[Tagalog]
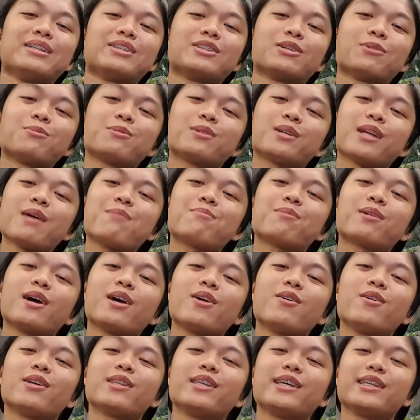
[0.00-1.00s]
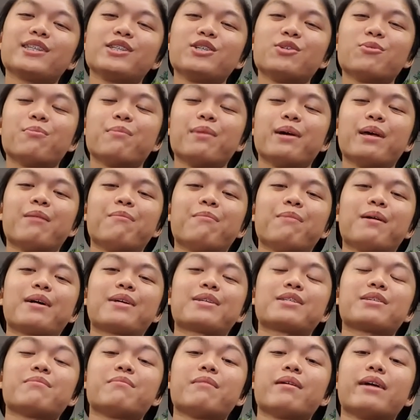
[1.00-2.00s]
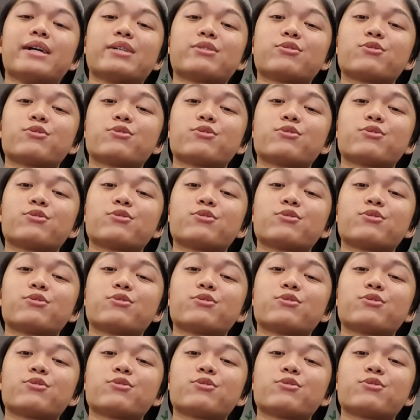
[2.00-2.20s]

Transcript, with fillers: Subscribe kayo at hit yung bell para sa mga